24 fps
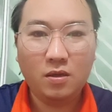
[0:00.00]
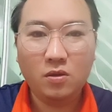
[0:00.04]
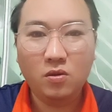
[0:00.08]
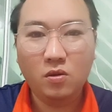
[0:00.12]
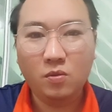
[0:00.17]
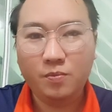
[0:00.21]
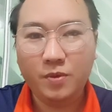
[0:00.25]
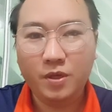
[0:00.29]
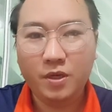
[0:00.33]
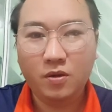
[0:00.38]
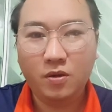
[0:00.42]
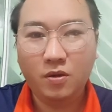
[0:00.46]

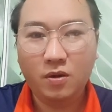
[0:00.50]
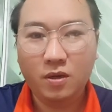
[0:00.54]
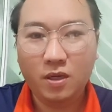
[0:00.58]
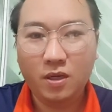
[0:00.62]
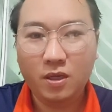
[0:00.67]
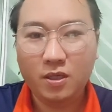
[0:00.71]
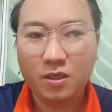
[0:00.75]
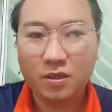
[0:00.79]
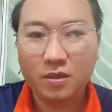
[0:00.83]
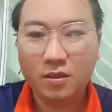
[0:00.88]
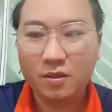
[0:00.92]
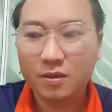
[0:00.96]
giờ pin nó đó
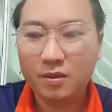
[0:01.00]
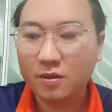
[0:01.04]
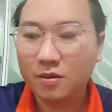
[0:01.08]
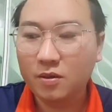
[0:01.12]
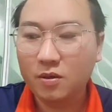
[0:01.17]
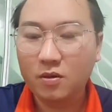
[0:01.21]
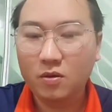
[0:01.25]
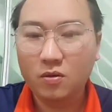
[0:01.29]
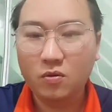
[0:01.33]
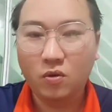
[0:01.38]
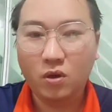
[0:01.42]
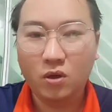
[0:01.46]
chỉ
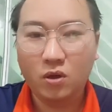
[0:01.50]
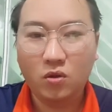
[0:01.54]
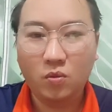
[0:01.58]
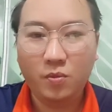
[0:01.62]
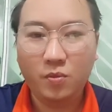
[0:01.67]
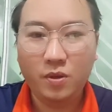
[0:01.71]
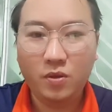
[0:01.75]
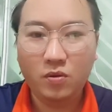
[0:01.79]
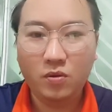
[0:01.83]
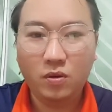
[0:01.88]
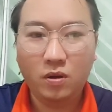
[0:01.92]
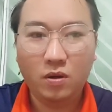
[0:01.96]
quá tụi
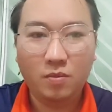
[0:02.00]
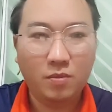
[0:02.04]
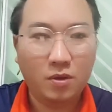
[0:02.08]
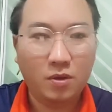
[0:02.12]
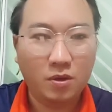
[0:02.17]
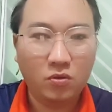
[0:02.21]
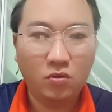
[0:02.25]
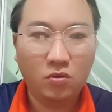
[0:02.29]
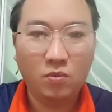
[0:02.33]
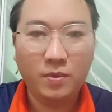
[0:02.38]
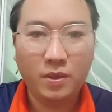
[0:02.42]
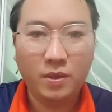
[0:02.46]
mình nhỏ
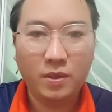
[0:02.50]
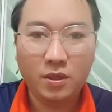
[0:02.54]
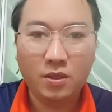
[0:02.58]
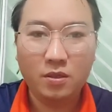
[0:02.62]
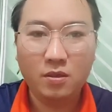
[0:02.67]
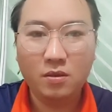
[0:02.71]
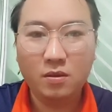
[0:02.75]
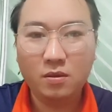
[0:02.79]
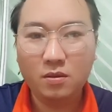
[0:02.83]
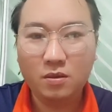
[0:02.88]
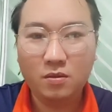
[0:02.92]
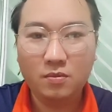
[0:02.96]
mong tụi
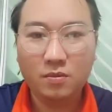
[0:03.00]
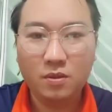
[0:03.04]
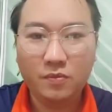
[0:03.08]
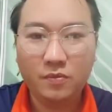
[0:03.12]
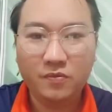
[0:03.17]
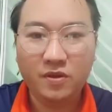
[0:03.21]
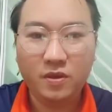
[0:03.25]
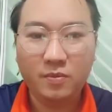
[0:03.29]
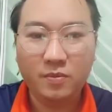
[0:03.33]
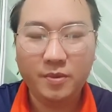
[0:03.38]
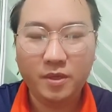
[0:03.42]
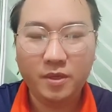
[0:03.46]
mình
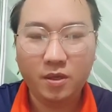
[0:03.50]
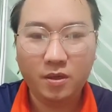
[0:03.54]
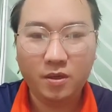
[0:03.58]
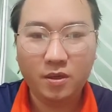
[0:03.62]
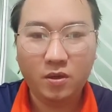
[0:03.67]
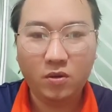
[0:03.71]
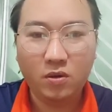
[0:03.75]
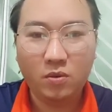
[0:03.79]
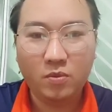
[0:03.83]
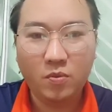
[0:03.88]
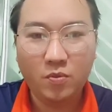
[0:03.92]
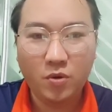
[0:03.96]
vì mình ở
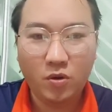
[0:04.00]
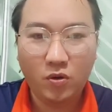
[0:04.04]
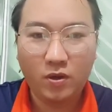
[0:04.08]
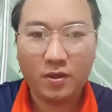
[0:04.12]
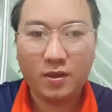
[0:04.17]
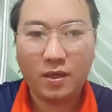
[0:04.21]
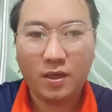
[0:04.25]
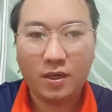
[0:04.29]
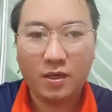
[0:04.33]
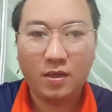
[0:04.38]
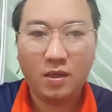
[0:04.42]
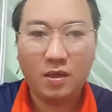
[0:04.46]
giàu nó muốn một
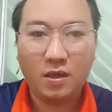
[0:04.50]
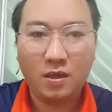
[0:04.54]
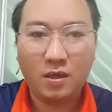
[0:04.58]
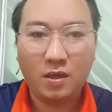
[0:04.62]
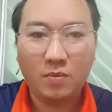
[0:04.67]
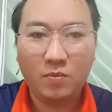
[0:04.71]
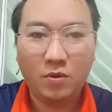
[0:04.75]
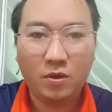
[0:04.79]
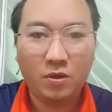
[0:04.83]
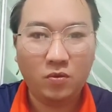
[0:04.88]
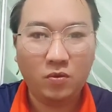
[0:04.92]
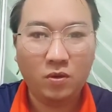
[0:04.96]
luật tờ nên
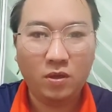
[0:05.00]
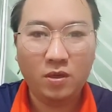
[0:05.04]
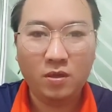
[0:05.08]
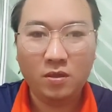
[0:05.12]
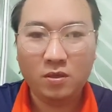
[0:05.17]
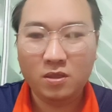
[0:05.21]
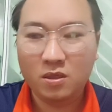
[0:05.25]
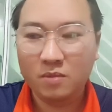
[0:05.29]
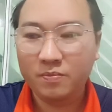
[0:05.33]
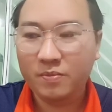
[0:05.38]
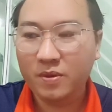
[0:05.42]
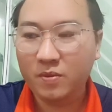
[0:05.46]
nhà mong tụi
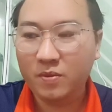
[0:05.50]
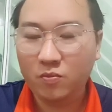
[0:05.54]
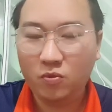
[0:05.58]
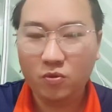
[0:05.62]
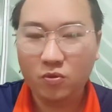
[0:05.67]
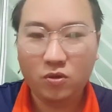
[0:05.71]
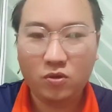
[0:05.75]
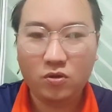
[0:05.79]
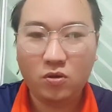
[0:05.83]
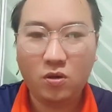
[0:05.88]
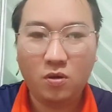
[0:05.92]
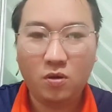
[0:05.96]
mình chỉ pin một
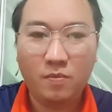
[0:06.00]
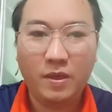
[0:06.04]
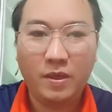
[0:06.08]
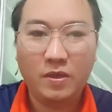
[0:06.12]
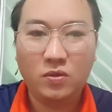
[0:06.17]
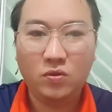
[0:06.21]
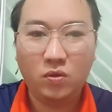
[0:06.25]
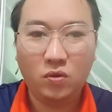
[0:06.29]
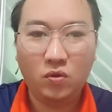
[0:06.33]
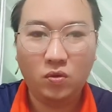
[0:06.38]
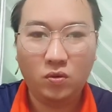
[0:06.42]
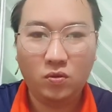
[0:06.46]
cho mấy
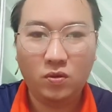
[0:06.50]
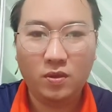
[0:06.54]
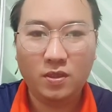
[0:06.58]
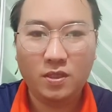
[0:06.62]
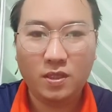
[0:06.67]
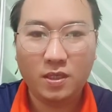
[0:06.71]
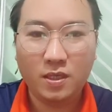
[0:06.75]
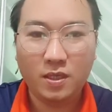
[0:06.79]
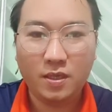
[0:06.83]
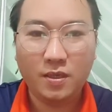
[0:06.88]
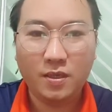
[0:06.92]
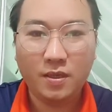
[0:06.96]
rồi chỗ tuần
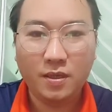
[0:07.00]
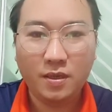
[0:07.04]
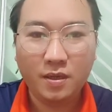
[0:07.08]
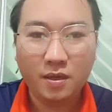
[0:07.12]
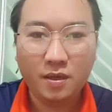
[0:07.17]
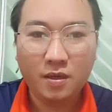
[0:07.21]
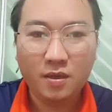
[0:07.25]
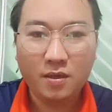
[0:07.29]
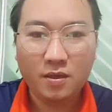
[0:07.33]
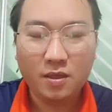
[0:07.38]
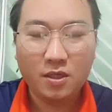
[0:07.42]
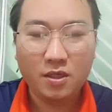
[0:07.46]
gì nè
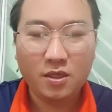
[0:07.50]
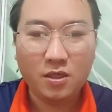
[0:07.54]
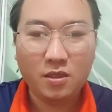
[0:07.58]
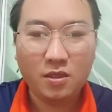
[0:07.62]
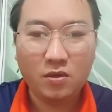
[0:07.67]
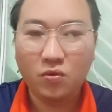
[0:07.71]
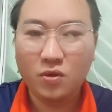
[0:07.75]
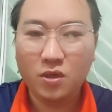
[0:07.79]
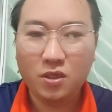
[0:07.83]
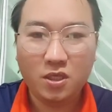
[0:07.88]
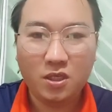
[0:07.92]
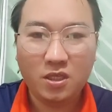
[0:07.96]
ta chỉ
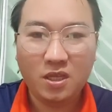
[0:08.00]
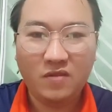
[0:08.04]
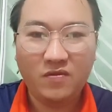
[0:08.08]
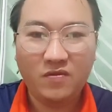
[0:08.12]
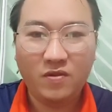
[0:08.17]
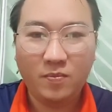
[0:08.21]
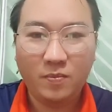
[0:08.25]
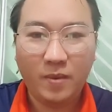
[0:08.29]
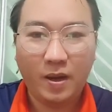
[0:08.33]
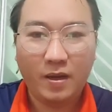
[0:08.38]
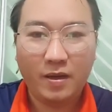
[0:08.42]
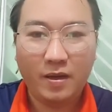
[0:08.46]
của những chỉ tạm
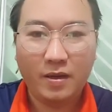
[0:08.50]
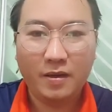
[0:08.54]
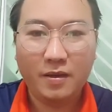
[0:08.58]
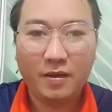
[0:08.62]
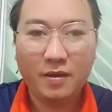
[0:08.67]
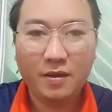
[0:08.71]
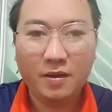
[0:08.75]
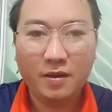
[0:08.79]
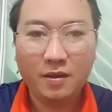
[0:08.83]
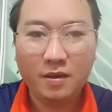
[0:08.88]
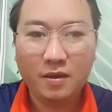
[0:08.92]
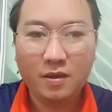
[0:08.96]
vào bản này
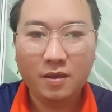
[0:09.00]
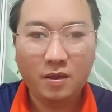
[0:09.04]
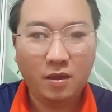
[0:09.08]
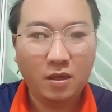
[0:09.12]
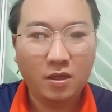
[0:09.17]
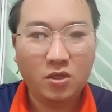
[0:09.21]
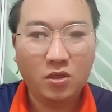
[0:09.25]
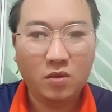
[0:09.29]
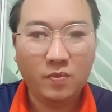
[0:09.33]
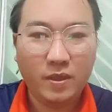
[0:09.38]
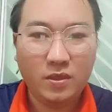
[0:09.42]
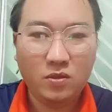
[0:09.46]
người
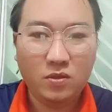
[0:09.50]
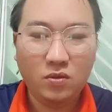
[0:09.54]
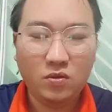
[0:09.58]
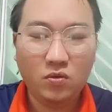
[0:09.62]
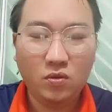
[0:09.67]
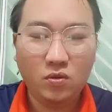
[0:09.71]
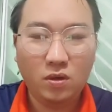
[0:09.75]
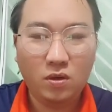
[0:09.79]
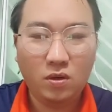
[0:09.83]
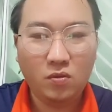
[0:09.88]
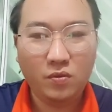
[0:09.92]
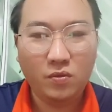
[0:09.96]
cho mấy rồi
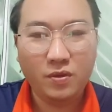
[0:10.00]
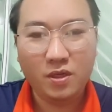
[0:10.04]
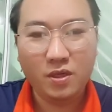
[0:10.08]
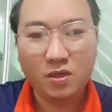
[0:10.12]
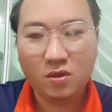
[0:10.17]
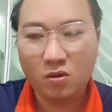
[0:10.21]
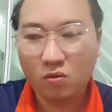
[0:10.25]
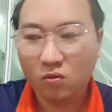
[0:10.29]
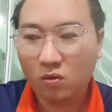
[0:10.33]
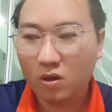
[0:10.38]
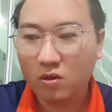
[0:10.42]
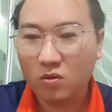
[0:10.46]
chỗ là của những
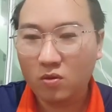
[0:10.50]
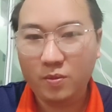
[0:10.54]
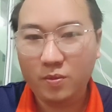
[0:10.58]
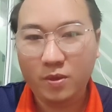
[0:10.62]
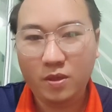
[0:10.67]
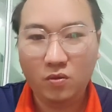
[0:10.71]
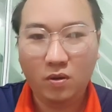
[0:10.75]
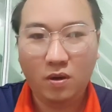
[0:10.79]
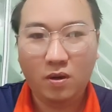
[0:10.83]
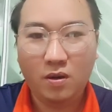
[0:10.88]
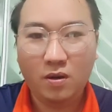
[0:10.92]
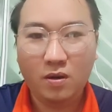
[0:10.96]
đâu quá tụi mình
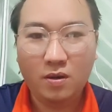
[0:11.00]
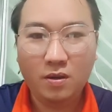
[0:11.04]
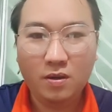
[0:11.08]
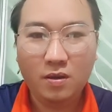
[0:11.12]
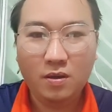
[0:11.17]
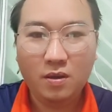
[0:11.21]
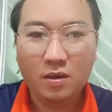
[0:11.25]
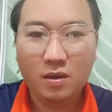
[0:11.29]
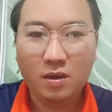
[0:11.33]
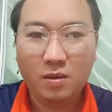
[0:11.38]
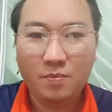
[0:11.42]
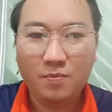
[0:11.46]
nhỏ
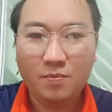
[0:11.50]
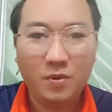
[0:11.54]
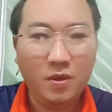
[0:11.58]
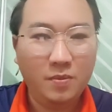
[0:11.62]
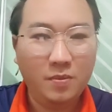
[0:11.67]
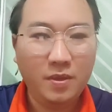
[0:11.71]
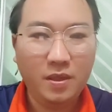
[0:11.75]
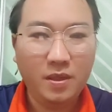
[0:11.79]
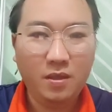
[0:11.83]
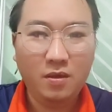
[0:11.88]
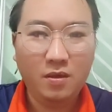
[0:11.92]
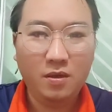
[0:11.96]
à bữa
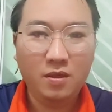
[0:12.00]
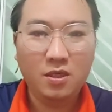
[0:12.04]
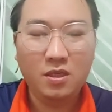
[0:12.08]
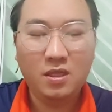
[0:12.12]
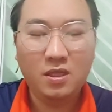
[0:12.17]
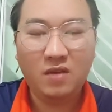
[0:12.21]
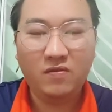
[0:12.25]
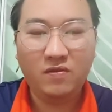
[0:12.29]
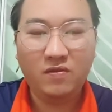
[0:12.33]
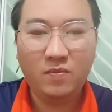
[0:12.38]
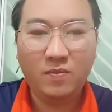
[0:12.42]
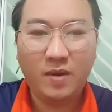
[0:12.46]
mình thường chỉ
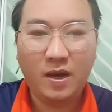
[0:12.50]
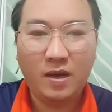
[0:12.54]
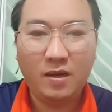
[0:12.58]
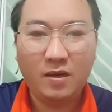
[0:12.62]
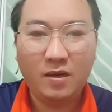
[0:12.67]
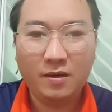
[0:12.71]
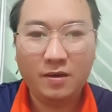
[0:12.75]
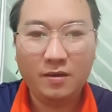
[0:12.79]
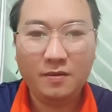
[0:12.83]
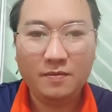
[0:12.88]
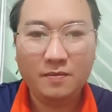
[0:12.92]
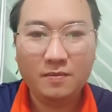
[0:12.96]
tạm vào bản đấy
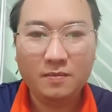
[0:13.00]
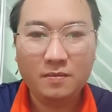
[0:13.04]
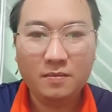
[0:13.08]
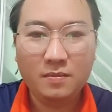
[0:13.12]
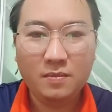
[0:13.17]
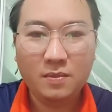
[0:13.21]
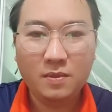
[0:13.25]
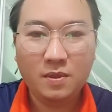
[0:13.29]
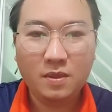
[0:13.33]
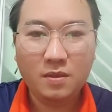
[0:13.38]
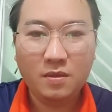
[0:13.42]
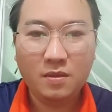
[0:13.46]
hả
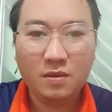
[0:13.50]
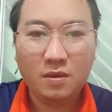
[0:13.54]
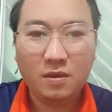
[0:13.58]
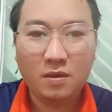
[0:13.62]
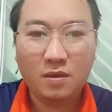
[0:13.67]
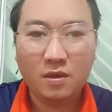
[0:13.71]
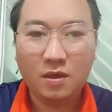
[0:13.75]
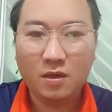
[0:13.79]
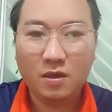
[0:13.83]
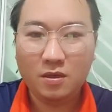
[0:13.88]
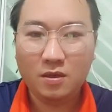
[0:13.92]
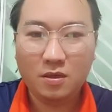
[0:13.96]
ờ,
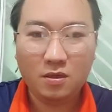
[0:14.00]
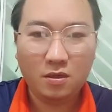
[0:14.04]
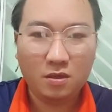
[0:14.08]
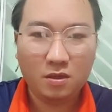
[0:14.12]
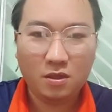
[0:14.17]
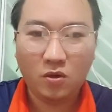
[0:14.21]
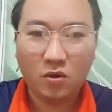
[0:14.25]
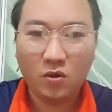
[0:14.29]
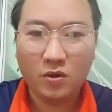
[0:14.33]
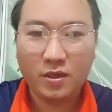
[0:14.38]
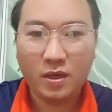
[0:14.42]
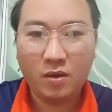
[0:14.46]
người chữ
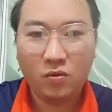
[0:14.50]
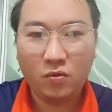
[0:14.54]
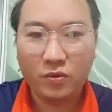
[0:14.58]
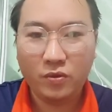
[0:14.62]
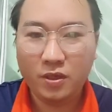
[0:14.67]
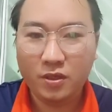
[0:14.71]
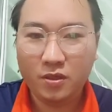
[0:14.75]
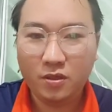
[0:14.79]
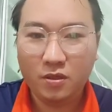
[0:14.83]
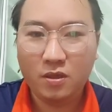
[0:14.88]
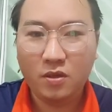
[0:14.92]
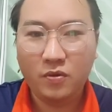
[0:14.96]
tao lên cha của
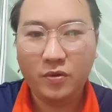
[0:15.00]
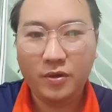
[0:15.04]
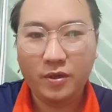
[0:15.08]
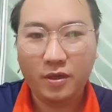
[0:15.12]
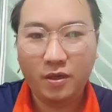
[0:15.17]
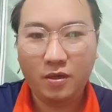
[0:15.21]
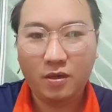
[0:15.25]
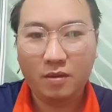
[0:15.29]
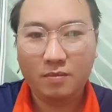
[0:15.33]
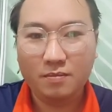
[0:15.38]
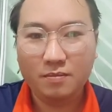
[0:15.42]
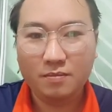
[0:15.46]
những chữ tao lên đó là